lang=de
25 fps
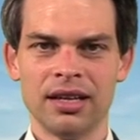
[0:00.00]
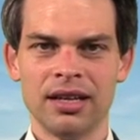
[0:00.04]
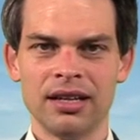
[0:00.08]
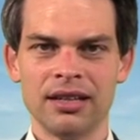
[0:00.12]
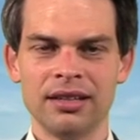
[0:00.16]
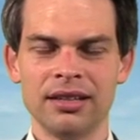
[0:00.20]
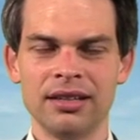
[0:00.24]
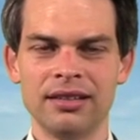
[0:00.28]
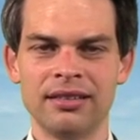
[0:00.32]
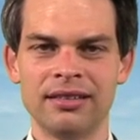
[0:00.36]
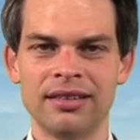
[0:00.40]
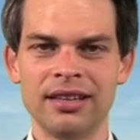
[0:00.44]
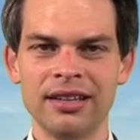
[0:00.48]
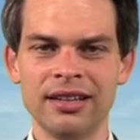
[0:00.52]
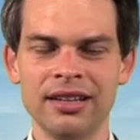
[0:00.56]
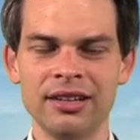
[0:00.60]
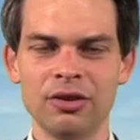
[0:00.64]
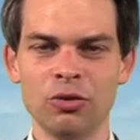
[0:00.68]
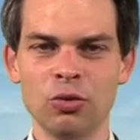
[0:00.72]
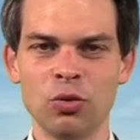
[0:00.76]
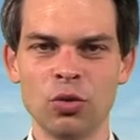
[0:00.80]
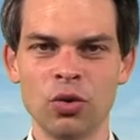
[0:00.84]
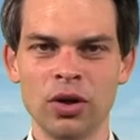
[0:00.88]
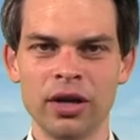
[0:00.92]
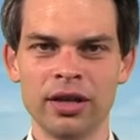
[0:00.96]
Die
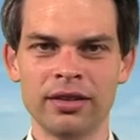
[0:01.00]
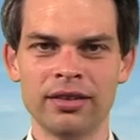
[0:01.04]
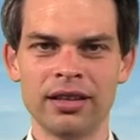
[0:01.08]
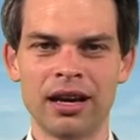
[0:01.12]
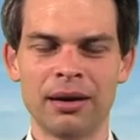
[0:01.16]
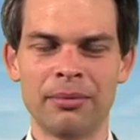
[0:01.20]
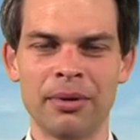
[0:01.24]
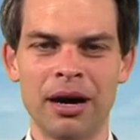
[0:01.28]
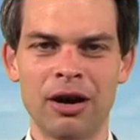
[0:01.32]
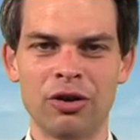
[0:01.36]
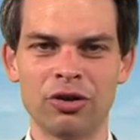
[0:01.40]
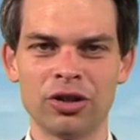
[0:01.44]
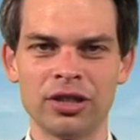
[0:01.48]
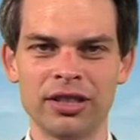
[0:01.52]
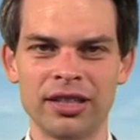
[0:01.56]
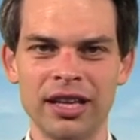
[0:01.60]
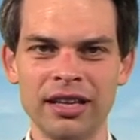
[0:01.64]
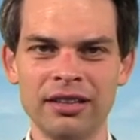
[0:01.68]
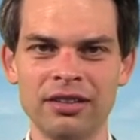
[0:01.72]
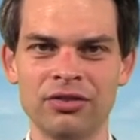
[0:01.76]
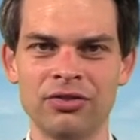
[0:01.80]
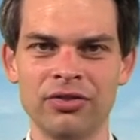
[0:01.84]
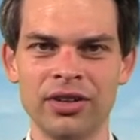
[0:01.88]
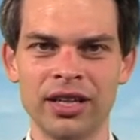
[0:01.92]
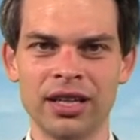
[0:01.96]
CDU ist aber auch
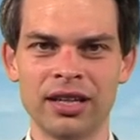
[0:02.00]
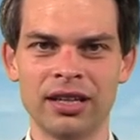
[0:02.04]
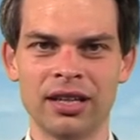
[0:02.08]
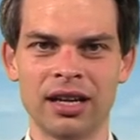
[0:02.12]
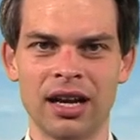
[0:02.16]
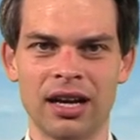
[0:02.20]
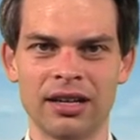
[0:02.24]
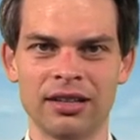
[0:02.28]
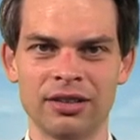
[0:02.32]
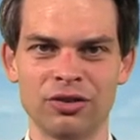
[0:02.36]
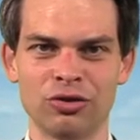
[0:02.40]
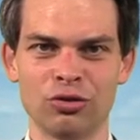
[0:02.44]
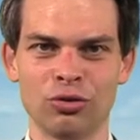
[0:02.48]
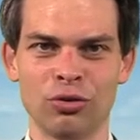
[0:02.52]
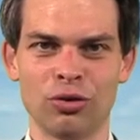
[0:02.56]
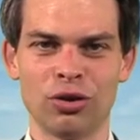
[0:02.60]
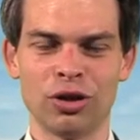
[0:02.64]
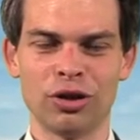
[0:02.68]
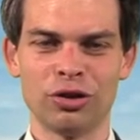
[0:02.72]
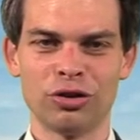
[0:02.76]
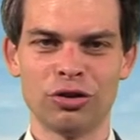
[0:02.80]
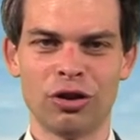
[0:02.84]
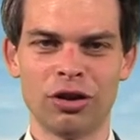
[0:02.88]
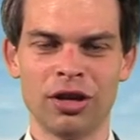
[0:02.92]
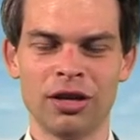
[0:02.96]
deswegen eine so
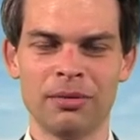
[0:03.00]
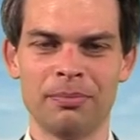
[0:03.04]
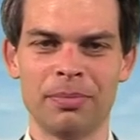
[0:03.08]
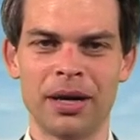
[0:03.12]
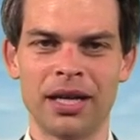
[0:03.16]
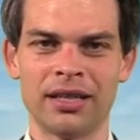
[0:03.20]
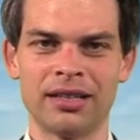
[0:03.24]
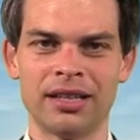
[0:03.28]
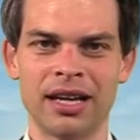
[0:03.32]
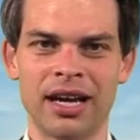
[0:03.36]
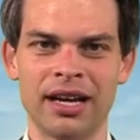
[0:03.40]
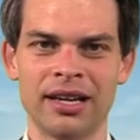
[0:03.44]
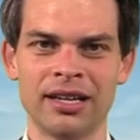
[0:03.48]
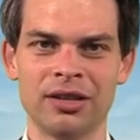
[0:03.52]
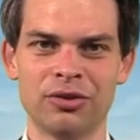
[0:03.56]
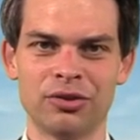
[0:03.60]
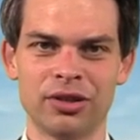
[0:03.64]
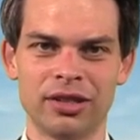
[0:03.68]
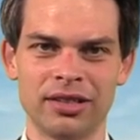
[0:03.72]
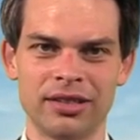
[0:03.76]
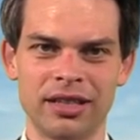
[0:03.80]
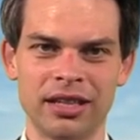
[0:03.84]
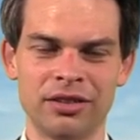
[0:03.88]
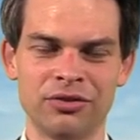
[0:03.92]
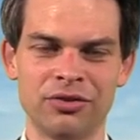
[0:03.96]
tolle Partei
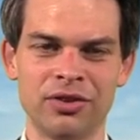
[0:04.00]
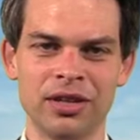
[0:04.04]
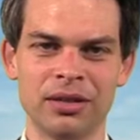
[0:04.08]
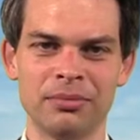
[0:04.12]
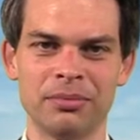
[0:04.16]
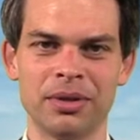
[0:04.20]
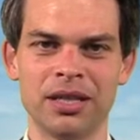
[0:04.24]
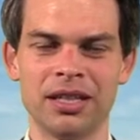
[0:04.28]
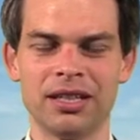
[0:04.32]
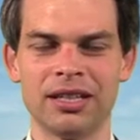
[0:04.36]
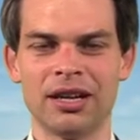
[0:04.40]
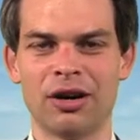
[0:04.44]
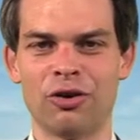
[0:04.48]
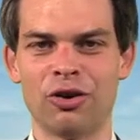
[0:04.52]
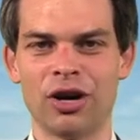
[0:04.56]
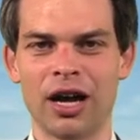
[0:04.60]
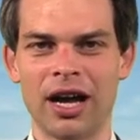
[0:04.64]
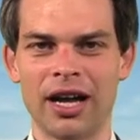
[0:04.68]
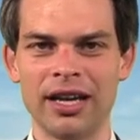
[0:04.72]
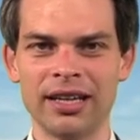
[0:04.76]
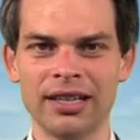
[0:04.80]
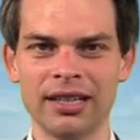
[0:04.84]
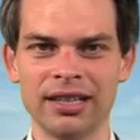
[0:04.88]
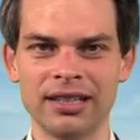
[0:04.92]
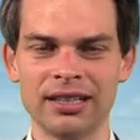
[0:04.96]
und deswegen bin ich auch
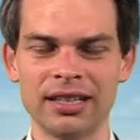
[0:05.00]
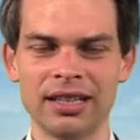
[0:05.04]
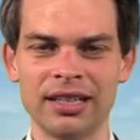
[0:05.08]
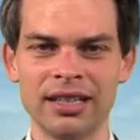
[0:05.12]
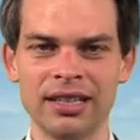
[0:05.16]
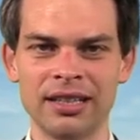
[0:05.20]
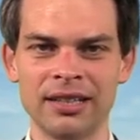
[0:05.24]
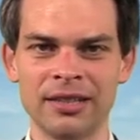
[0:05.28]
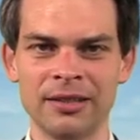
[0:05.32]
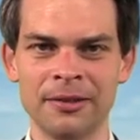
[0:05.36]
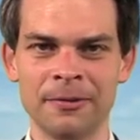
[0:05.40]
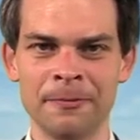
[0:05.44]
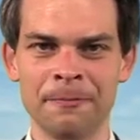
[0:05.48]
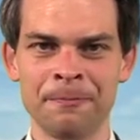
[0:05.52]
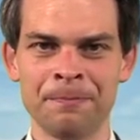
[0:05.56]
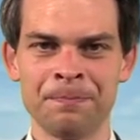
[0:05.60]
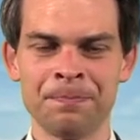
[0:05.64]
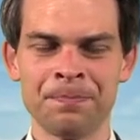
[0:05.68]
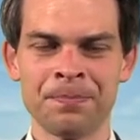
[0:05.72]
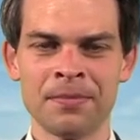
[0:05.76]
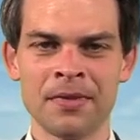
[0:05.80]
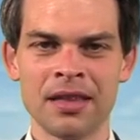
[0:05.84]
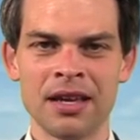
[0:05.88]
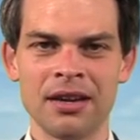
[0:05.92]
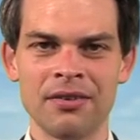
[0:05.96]
eingetreten,
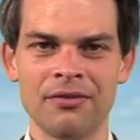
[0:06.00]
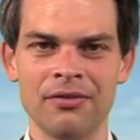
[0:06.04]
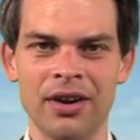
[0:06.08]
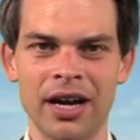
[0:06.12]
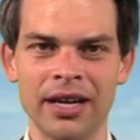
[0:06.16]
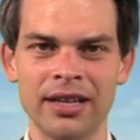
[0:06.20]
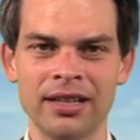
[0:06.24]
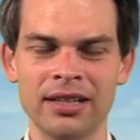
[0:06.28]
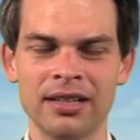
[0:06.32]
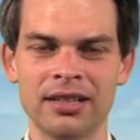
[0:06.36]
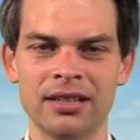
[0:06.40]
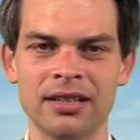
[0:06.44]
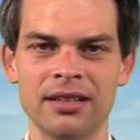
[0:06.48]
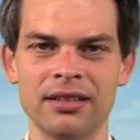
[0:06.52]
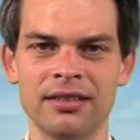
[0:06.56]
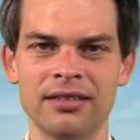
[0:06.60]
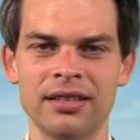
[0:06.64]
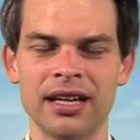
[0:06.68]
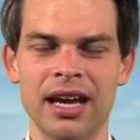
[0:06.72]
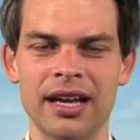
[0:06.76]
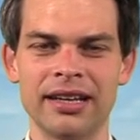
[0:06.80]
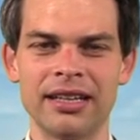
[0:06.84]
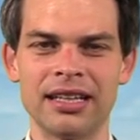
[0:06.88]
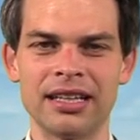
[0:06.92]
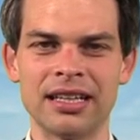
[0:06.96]
weil
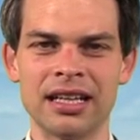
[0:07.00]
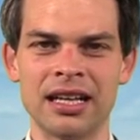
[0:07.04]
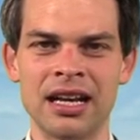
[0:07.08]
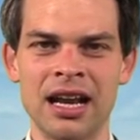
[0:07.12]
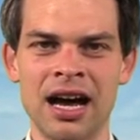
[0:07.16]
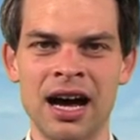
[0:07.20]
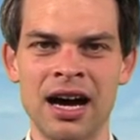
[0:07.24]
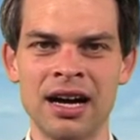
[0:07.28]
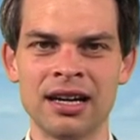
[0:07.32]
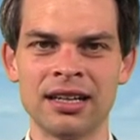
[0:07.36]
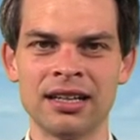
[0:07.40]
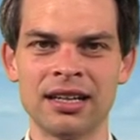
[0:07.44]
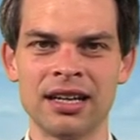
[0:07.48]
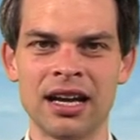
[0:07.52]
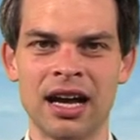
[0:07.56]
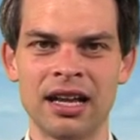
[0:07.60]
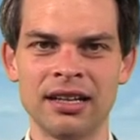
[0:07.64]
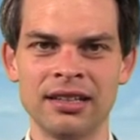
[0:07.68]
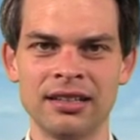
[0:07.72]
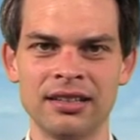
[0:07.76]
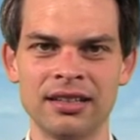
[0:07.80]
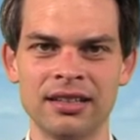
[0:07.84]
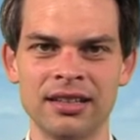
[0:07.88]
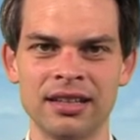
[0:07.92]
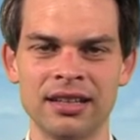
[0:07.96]
sie eine klare
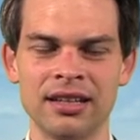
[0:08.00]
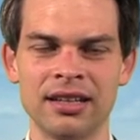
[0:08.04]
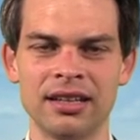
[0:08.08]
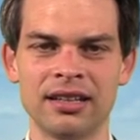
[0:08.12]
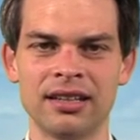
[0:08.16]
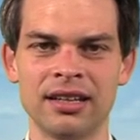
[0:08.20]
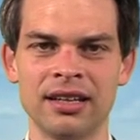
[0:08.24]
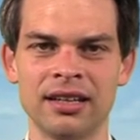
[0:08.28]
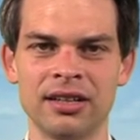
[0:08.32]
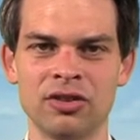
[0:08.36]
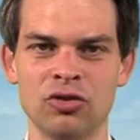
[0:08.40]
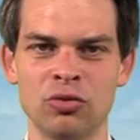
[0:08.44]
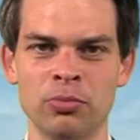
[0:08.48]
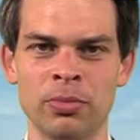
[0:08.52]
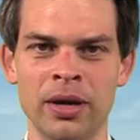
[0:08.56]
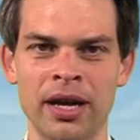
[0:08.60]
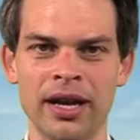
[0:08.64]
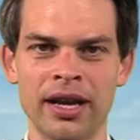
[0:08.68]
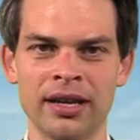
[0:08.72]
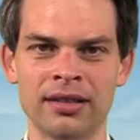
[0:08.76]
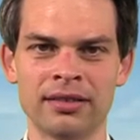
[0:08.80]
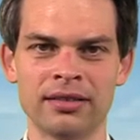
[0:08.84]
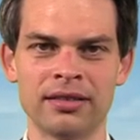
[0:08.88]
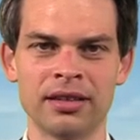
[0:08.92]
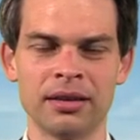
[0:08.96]
Kante gegenüber
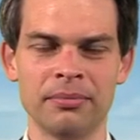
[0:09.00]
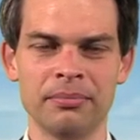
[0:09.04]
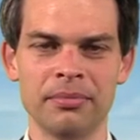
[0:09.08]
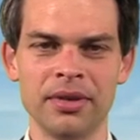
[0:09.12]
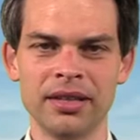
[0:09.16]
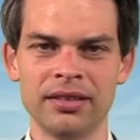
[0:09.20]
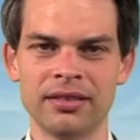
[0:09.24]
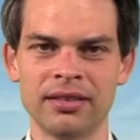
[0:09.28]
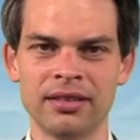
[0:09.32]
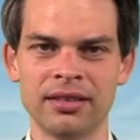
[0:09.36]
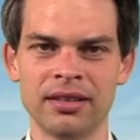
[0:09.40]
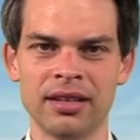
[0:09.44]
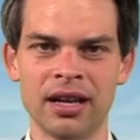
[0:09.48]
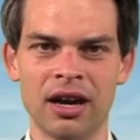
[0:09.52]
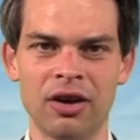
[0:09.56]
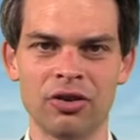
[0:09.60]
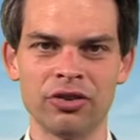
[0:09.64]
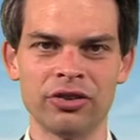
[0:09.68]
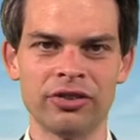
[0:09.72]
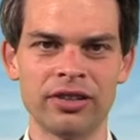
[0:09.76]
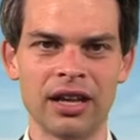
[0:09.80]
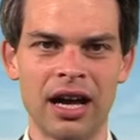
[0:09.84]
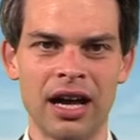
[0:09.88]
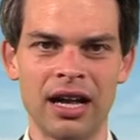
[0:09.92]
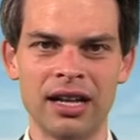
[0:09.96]
Extremisten
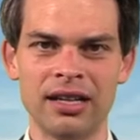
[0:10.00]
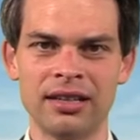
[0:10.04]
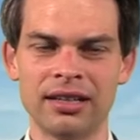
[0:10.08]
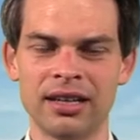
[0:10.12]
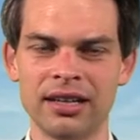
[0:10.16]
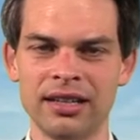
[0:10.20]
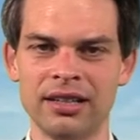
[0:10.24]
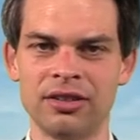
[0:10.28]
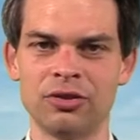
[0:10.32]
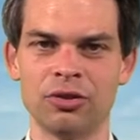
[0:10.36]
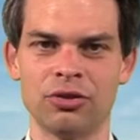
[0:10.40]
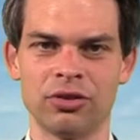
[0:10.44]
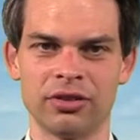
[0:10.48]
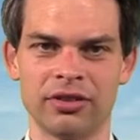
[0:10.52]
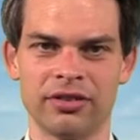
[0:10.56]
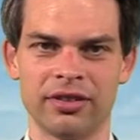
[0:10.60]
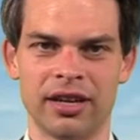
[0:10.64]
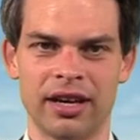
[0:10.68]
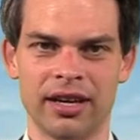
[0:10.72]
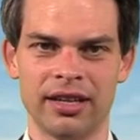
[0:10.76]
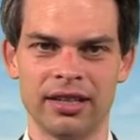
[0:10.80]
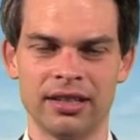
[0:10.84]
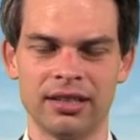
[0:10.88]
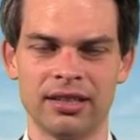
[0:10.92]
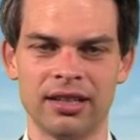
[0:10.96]
aus allen Richtungen
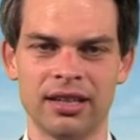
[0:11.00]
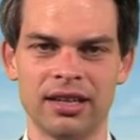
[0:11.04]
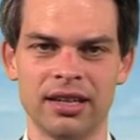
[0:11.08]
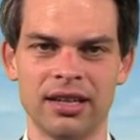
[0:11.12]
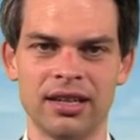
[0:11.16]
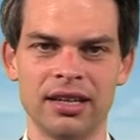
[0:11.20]
zeigt.